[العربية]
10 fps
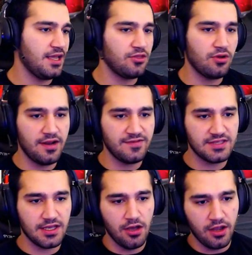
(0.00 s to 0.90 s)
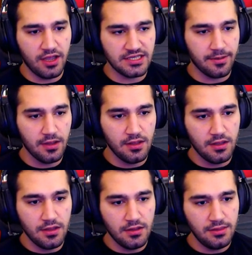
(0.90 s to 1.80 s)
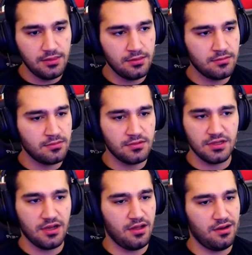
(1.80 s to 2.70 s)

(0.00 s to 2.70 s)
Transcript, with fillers: هي توكي نفسها اوكي شباب يا